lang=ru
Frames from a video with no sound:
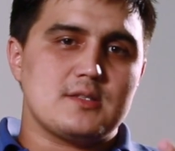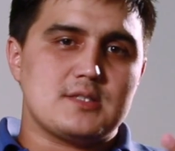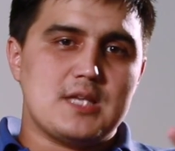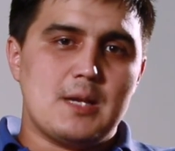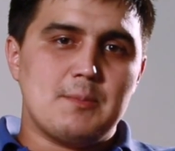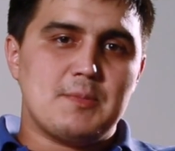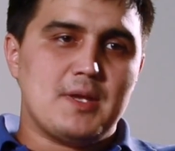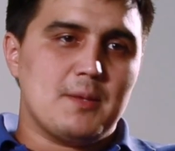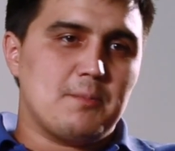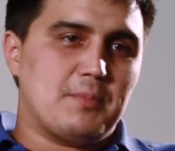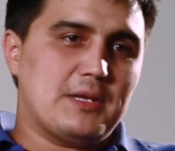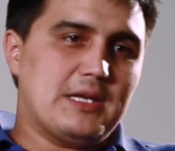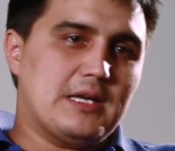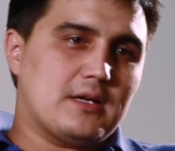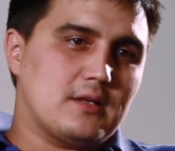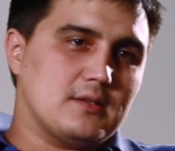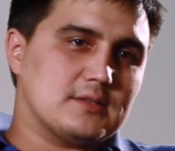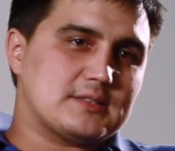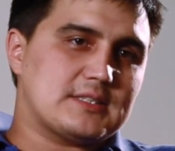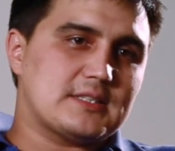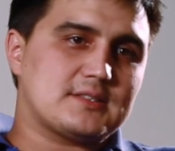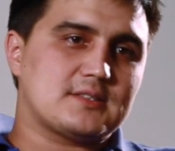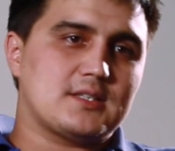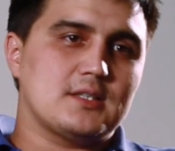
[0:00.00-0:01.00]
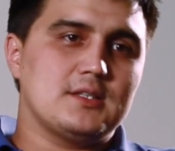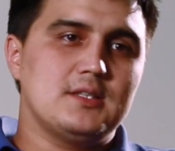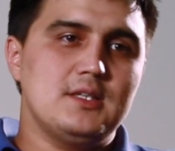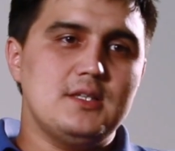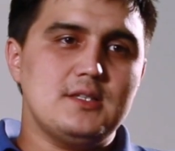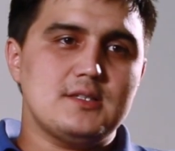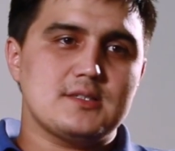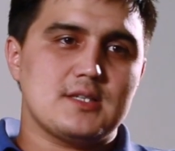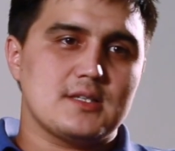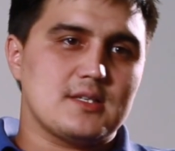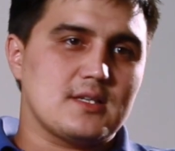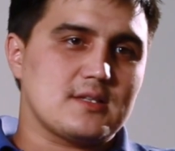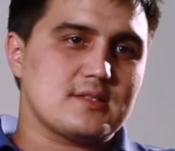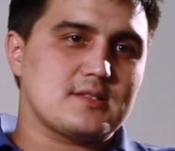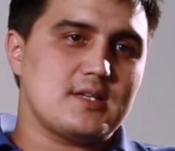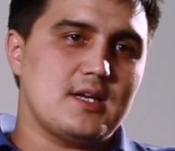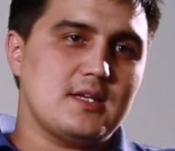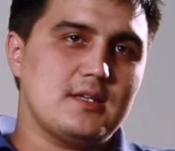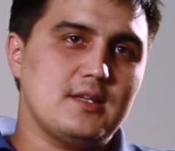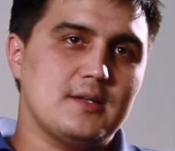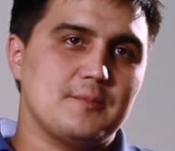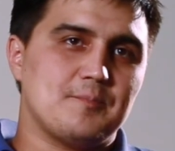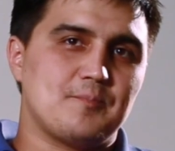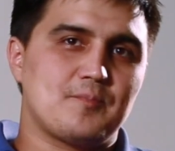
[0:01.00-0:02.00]
Сам я приехал со Астаны, с
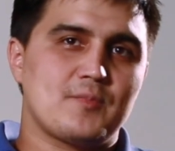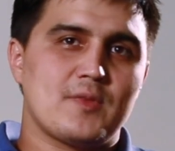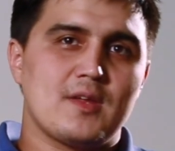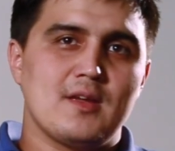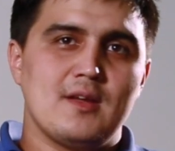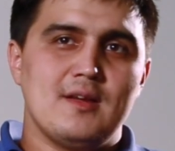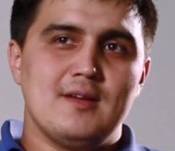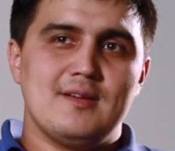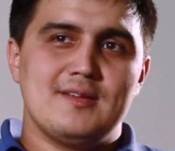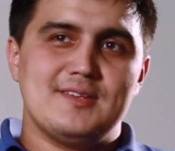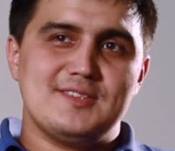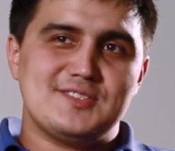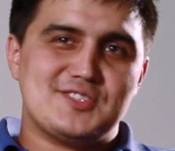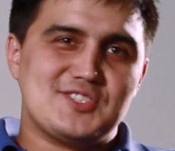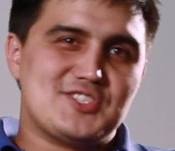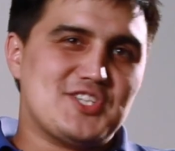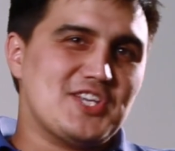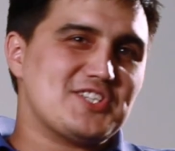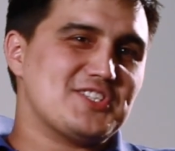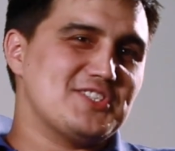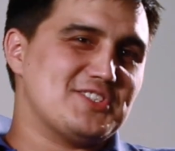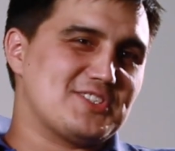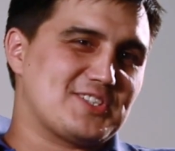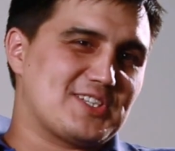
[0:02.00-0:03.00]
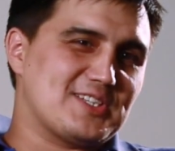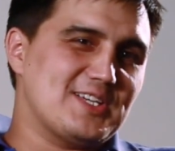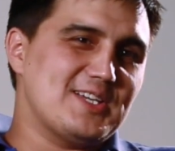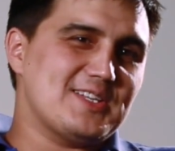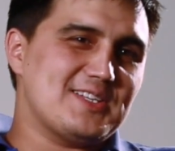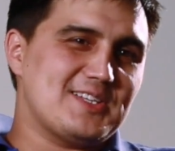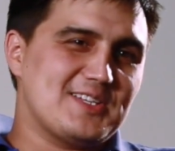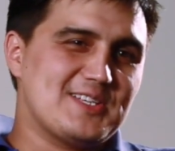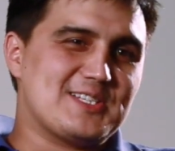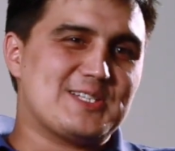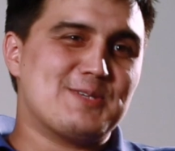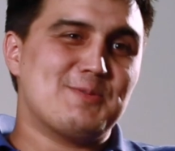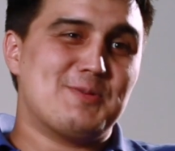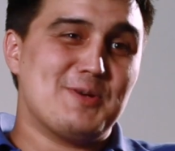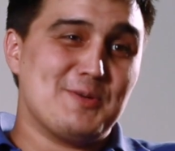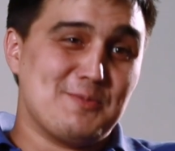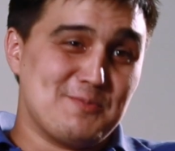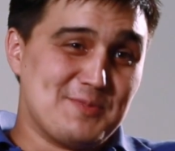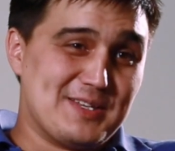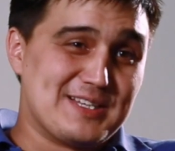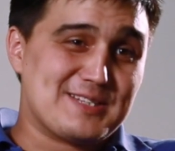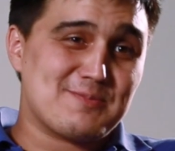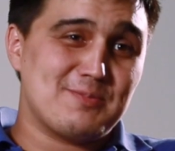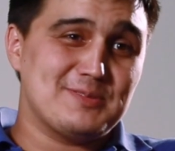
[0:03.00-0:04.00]
Казахстана. Если честно сказать, если
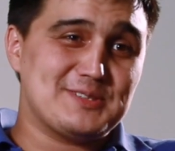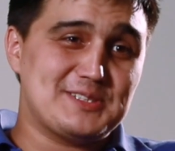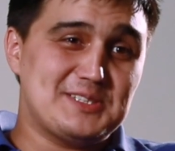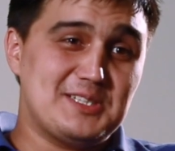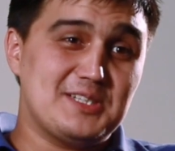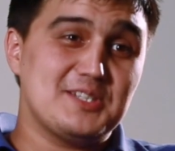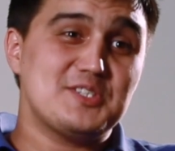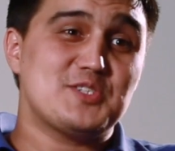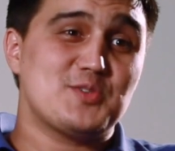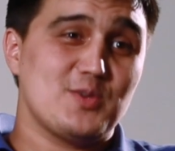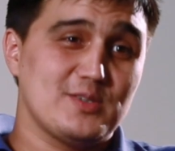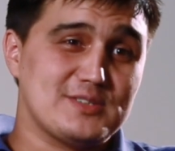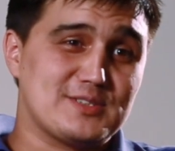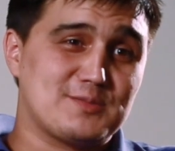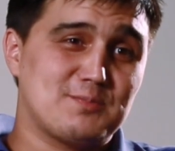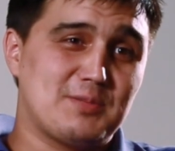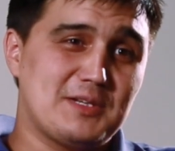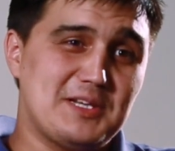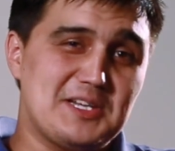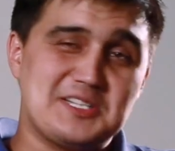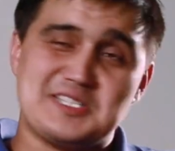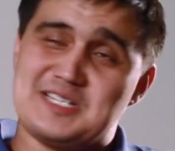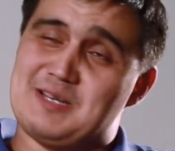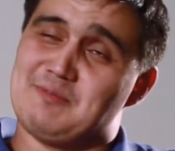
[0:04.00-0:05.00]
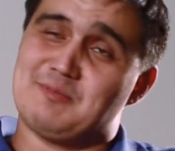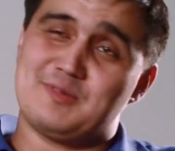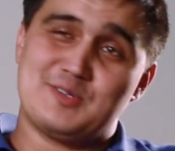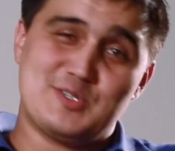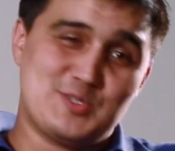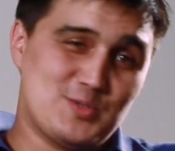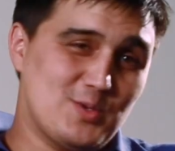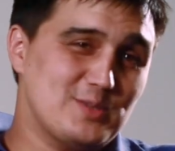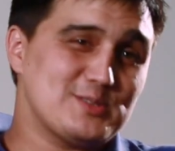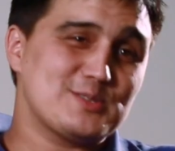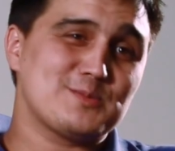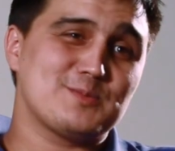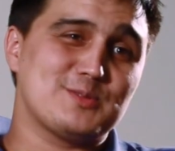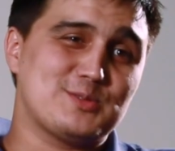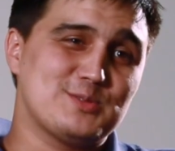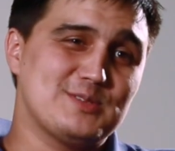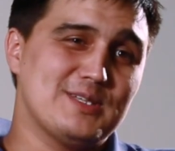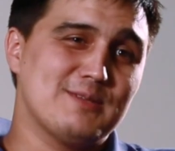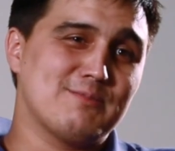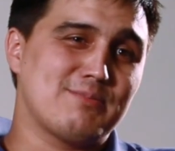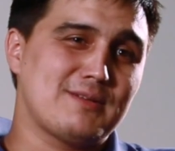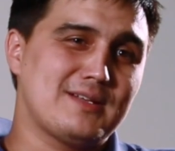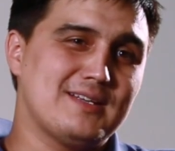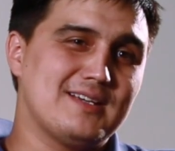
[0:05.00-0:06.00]
бы меня спросили, еще раз приедешь, я бы еще раз бы
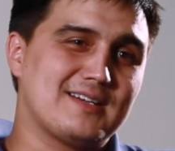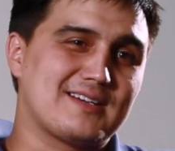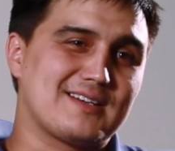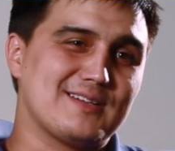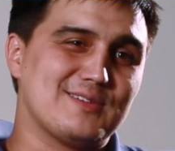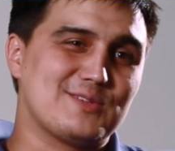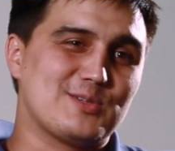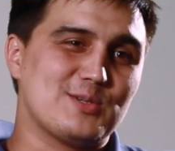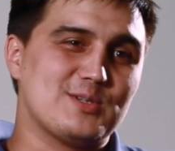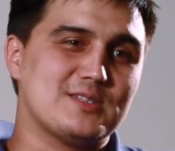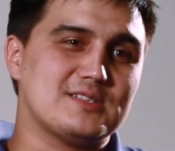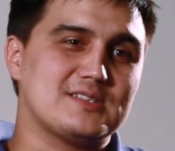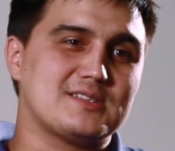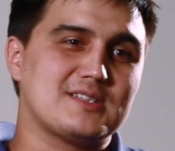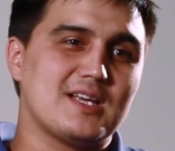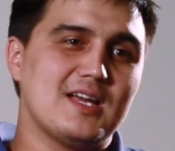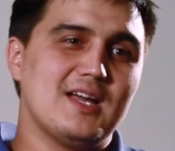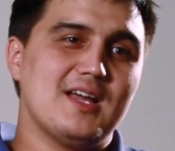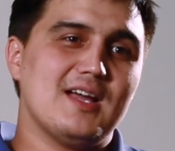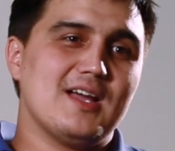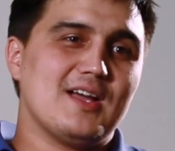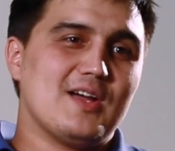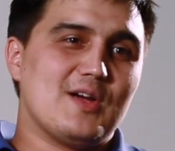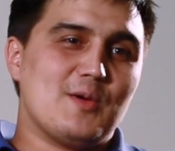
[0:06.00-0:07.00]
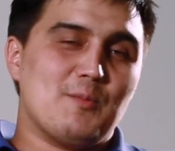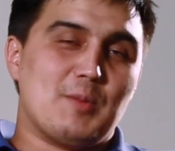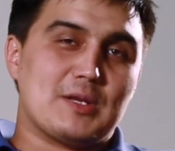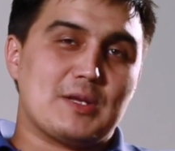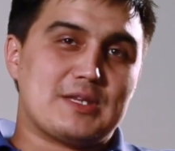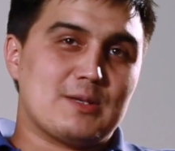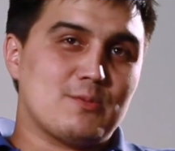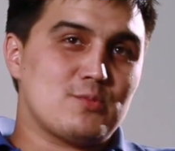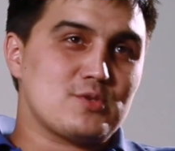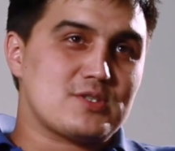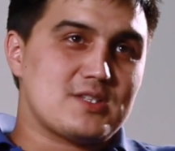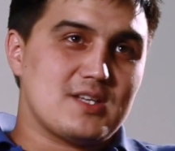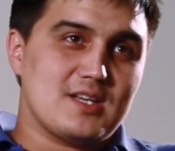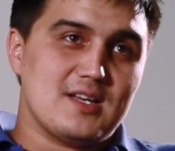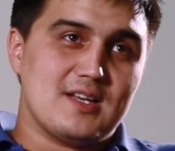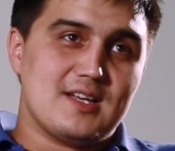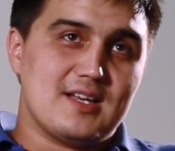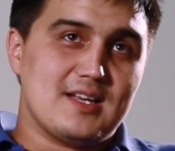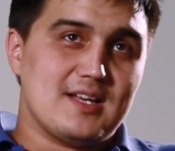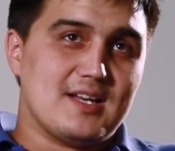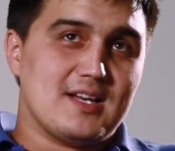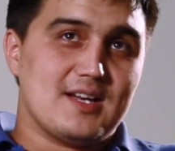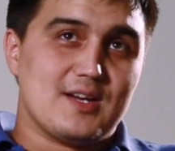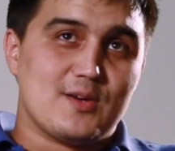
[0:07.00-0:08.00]
сюда приехал. То есть, потому что
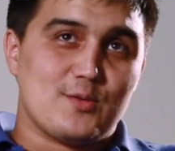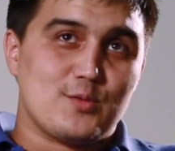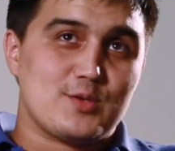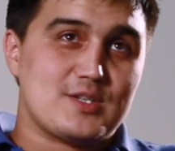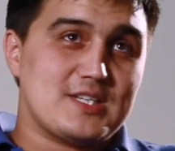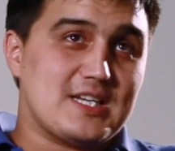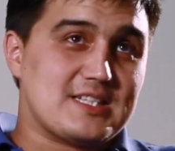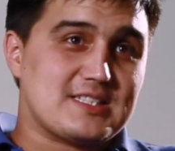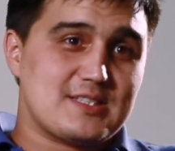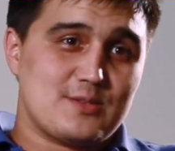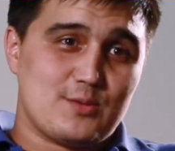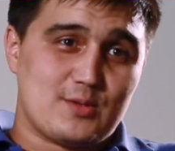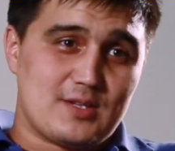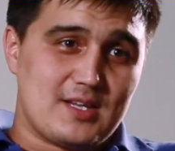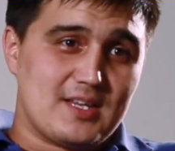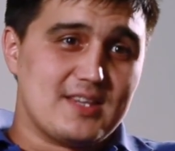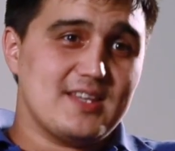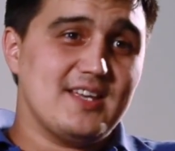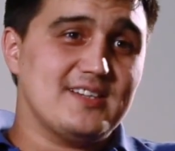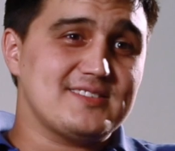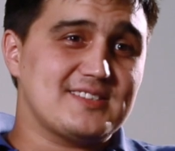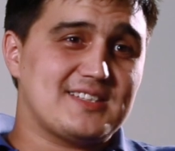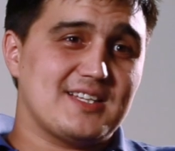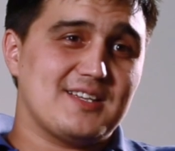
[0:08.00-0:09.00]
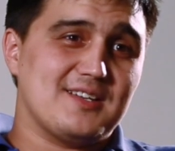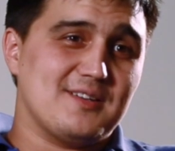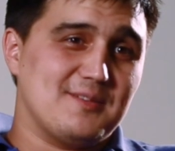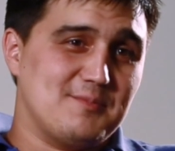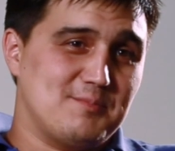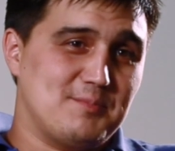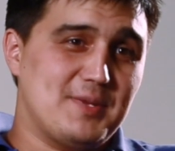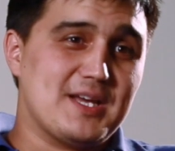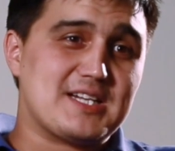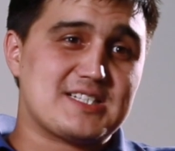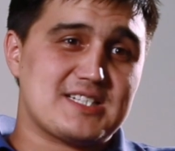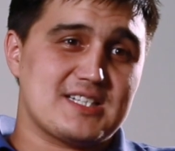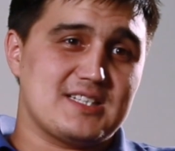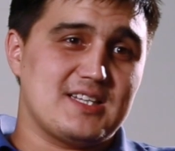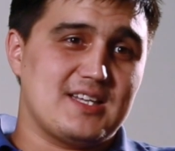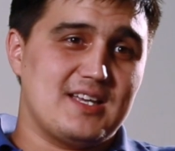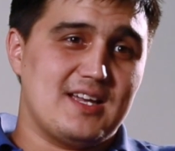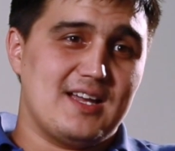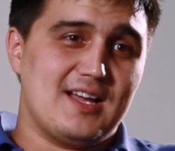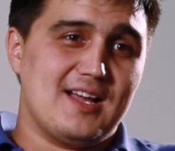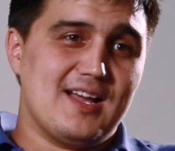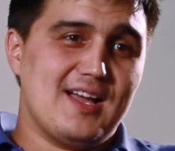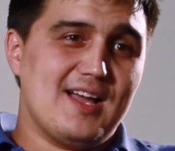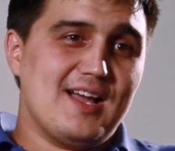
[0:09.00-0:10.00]
э, вот сейчас вот энергия бешеная.